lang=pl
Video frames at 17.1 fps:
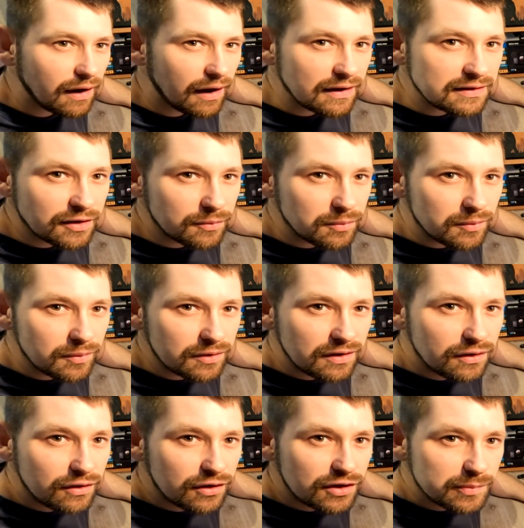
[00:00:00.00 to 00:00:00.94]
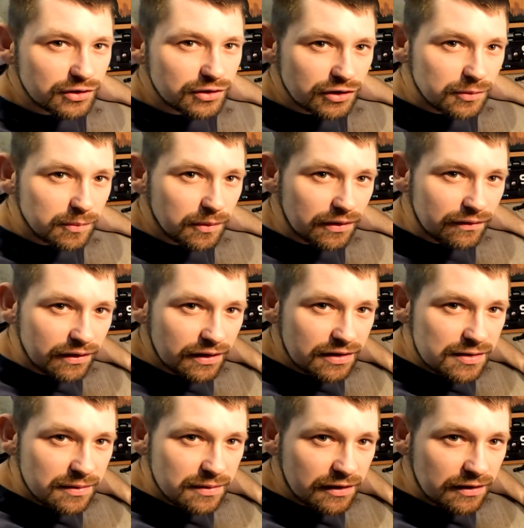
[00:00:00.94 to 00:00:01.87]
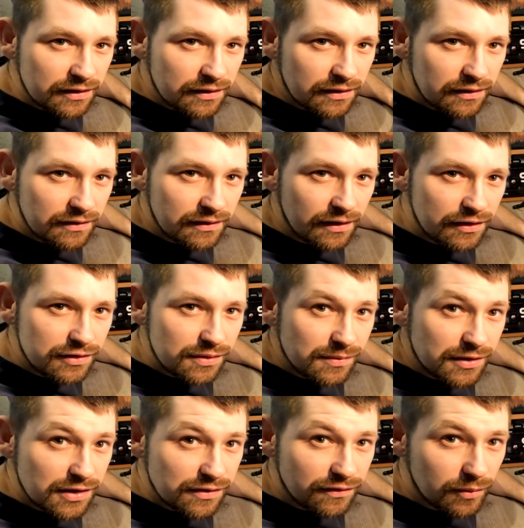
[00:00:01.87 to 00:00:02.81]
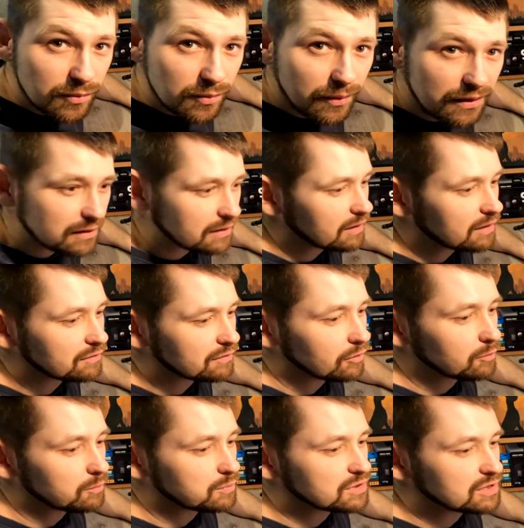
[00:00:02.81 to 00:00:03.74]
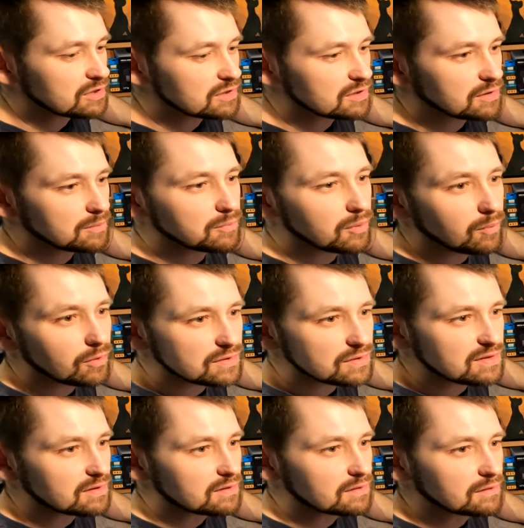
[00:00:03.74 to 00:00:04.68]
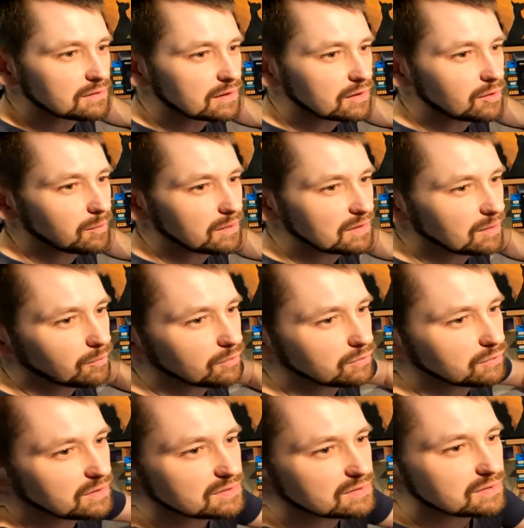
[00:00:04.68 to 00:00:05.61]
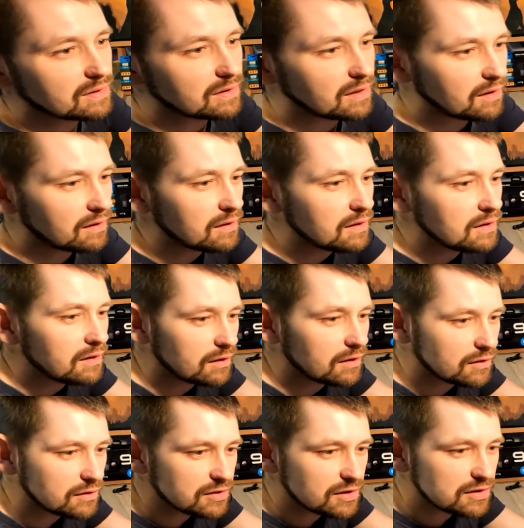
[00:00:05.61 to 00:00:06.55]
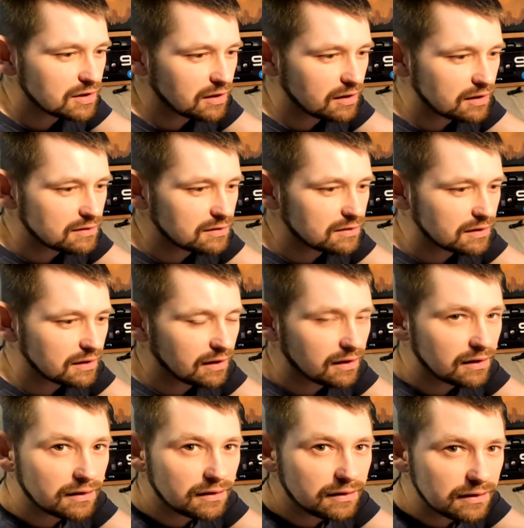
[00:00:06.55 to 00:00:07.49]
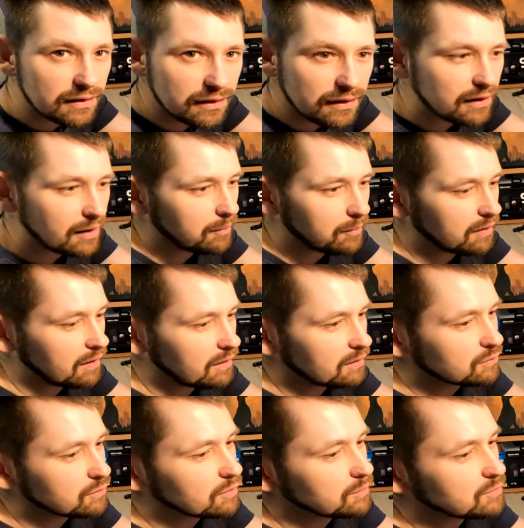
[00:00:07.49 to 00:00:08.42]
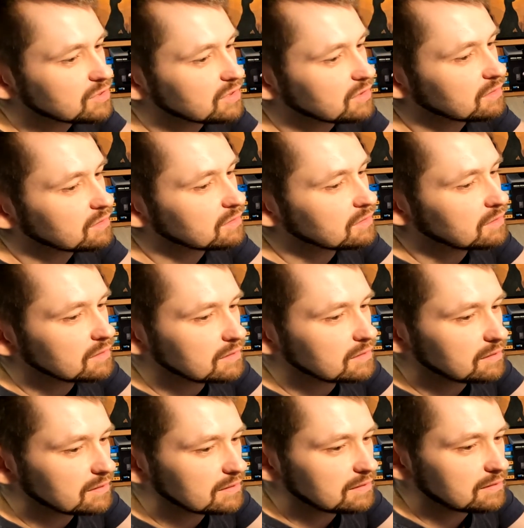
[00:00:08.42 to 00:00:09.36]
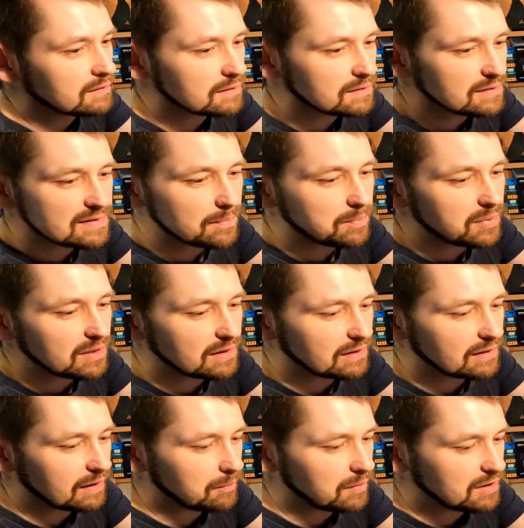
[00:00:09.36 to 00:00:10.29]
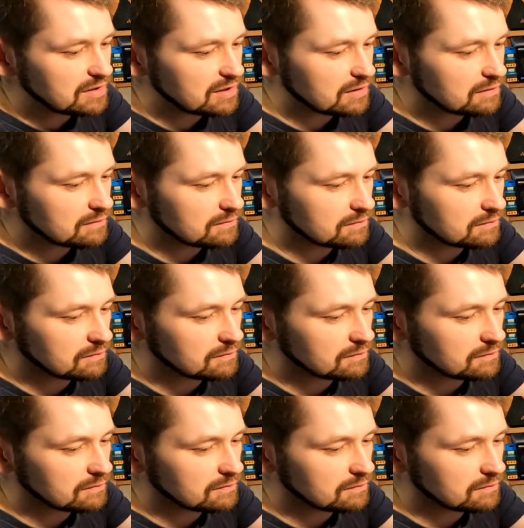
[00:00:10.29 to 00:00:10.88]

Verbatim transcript: A chciałbym od niego rozpocząć, ponieważ e, dalszą część filmu będę nagrywał przy pomocy tego Media Modu. Jest to takie rozszerzenie, jest to taka e, ramka, którą się e, zapina na kamerze